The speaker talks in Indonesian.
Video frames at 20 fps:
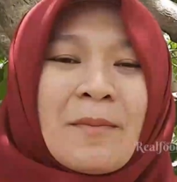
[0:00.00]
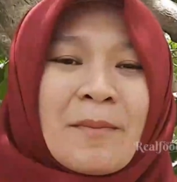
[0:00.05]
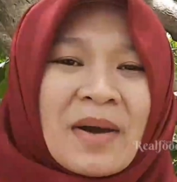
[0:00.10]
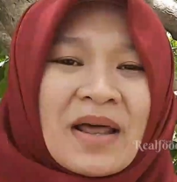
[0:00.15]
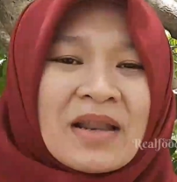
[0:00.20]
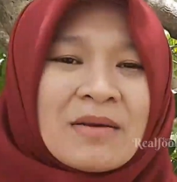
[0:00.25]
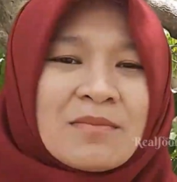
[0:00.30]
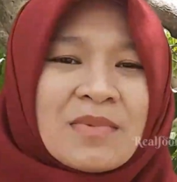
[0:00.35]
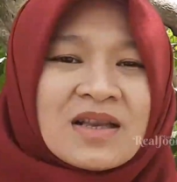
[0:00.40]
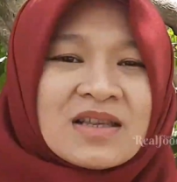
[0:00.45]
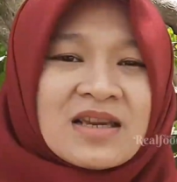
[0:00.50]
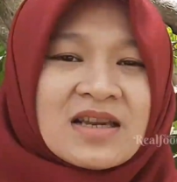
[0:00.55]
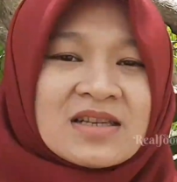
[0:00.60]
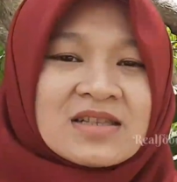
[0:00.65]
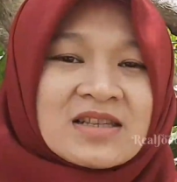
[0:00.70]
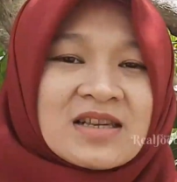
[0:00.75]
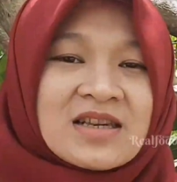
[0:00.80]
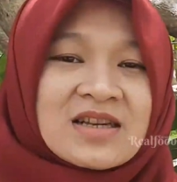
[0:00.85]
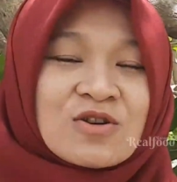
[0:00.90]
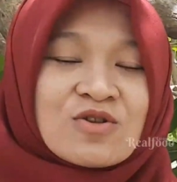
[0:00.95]
Yang paling banyak
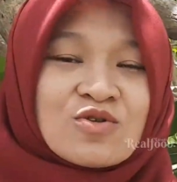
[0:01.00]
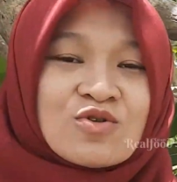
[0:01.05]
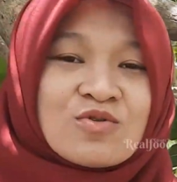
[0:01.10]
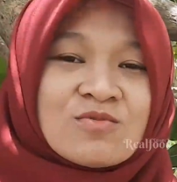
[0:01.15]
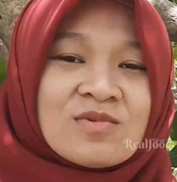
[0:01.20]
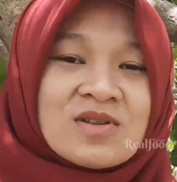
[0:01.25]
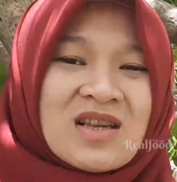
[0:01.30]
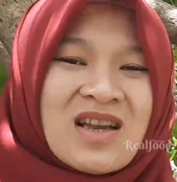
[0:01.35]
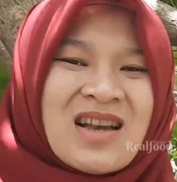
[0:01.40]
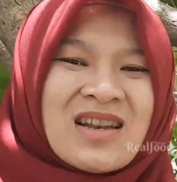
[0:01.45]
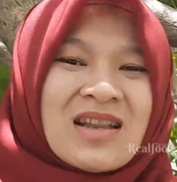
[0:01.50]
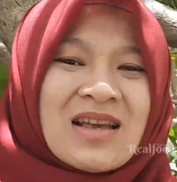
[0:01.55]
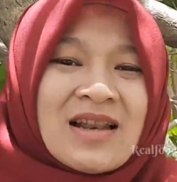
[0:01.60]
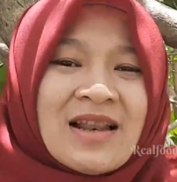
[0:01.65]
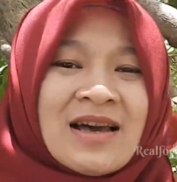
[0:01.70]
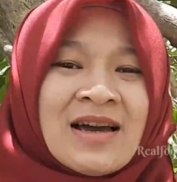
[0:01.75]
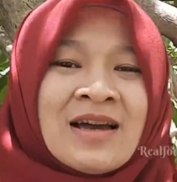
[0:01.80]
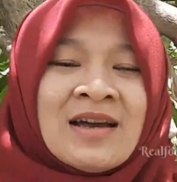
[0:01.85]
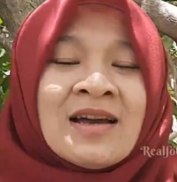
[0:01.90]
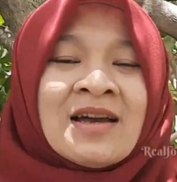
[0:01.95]
yang saya konsumsi
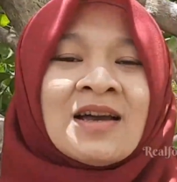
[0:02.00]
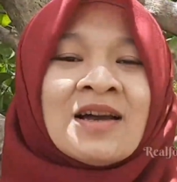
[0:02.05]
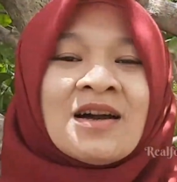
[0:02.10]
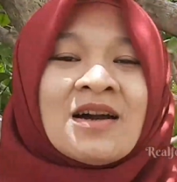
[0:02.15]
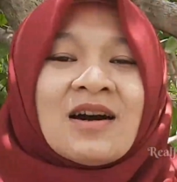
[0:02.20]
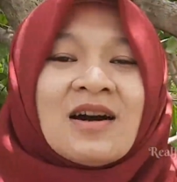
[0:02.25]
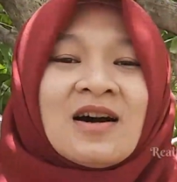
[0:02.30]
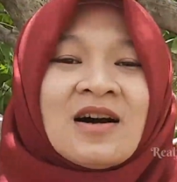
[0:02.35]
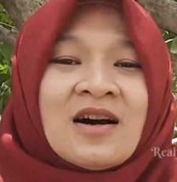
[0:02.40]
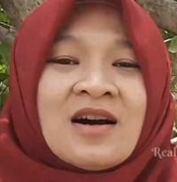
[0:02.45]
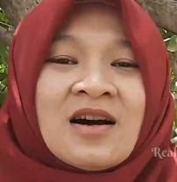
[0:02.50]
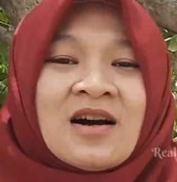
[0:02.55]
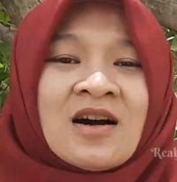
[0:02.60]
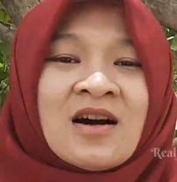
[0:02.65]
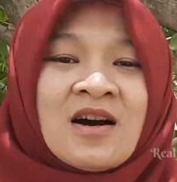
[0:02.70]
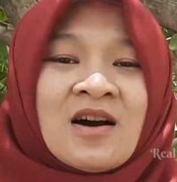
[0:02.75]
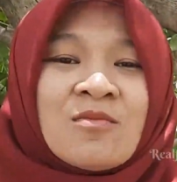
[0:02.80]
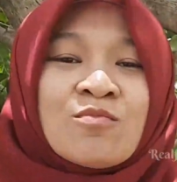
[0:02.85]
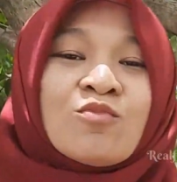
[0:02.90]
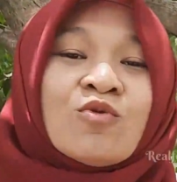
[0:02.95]
adalah
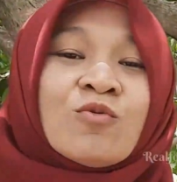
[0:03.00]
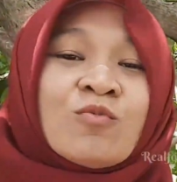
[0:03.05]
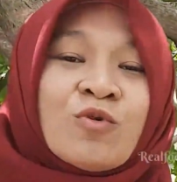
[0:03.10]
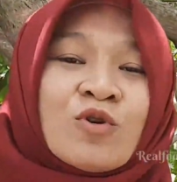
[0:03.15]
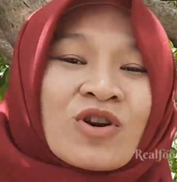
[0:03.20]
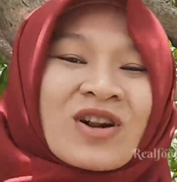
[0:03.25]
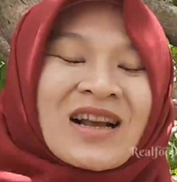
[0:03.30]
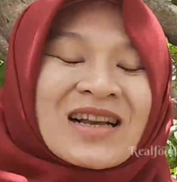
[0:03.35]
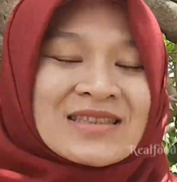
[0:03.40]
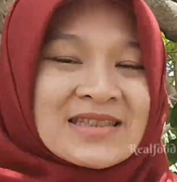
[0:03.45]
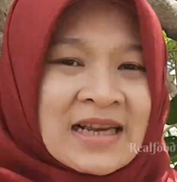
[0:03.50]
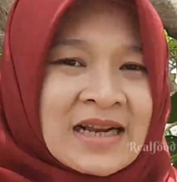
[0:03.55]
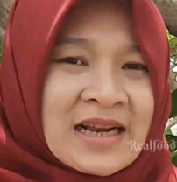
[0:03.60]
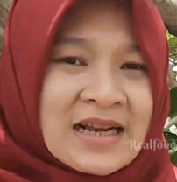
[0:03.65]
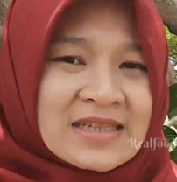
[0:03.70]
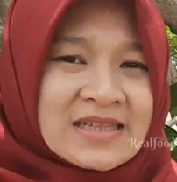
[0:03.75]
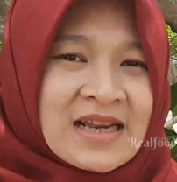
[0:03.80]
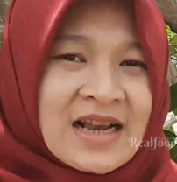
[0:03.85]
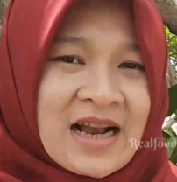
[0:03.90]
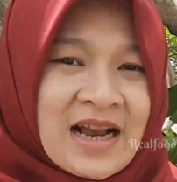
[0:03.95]
uh, bubur
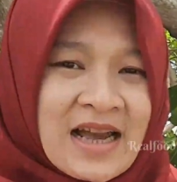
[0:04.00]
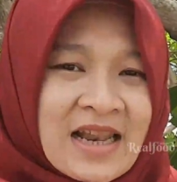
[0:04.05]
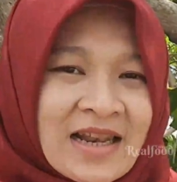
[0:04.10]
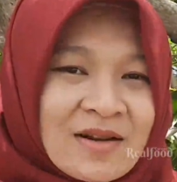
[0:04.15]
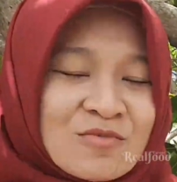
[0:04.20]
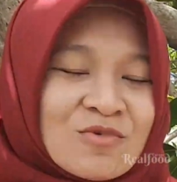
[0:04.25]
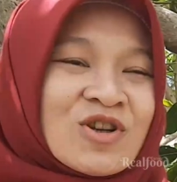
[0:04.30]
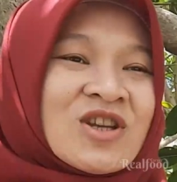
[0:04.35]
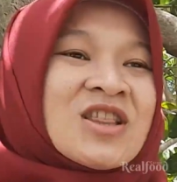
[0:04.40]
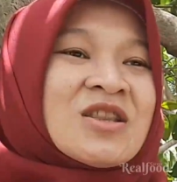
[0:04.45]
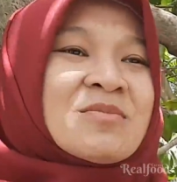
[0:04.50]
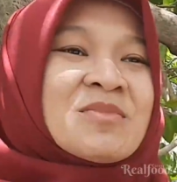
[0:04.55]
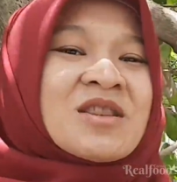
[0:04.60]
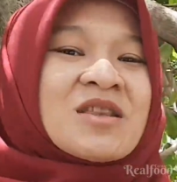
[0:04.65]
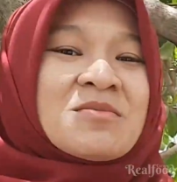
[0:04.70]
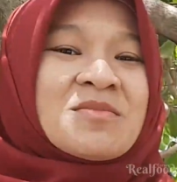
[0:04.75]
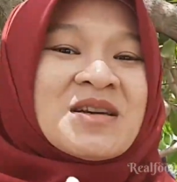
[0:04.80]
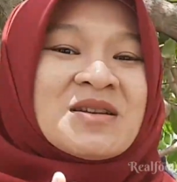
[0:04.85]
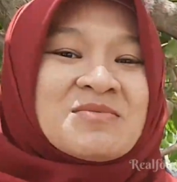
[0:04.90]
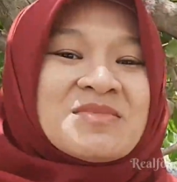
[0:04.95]
kacang-kacangan. Mungkin
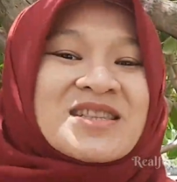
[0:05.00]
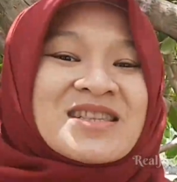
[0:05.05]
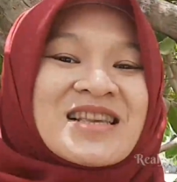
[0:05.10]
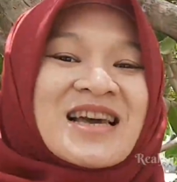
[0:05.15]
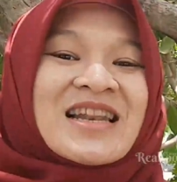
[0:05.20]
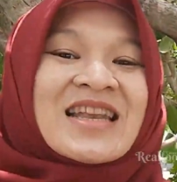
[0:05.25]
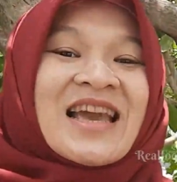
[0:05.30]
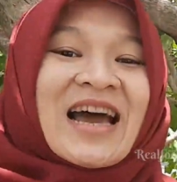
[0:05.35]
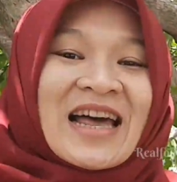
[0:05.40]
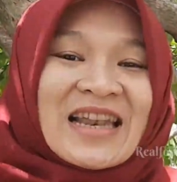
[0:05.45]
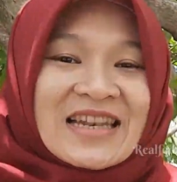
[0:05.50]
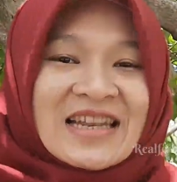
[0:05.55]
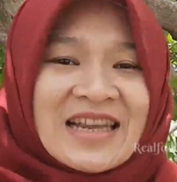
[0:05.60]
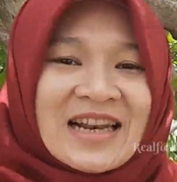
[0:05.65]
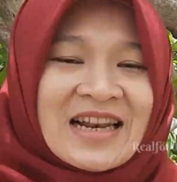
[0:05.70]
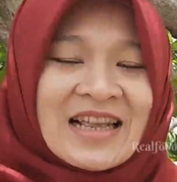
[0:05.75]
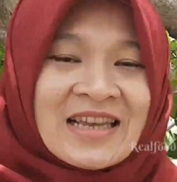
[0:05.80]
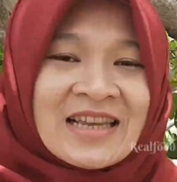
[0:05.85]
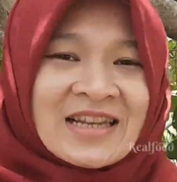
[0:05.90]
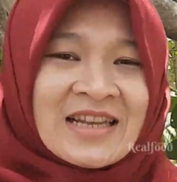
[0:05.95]
teman-teman bisa lihat
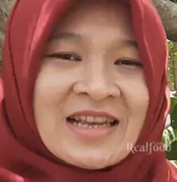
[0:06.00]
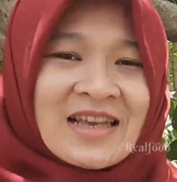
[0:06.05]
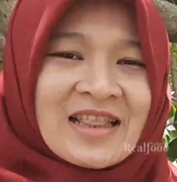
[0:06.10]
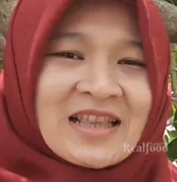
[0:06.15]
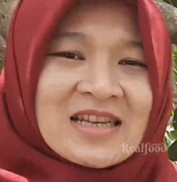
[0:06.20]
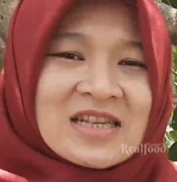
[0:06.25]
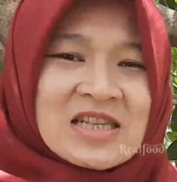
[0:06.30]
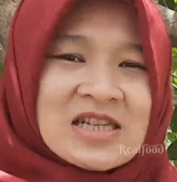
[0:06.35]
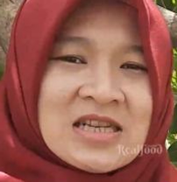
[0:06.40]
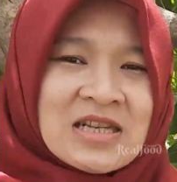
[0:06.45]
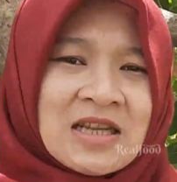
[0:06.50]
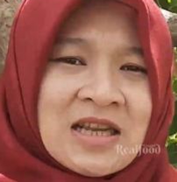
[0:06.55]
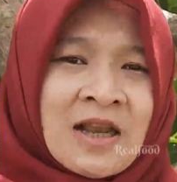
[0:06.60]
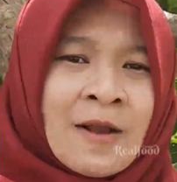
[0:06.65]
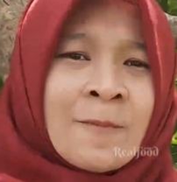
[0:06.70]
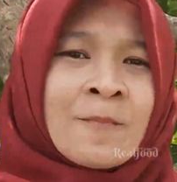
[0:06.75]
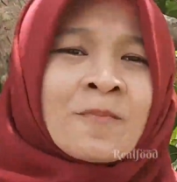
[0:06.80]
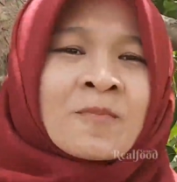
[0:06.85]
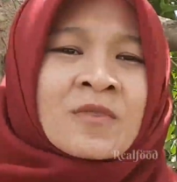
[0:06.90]
di link di atas sini.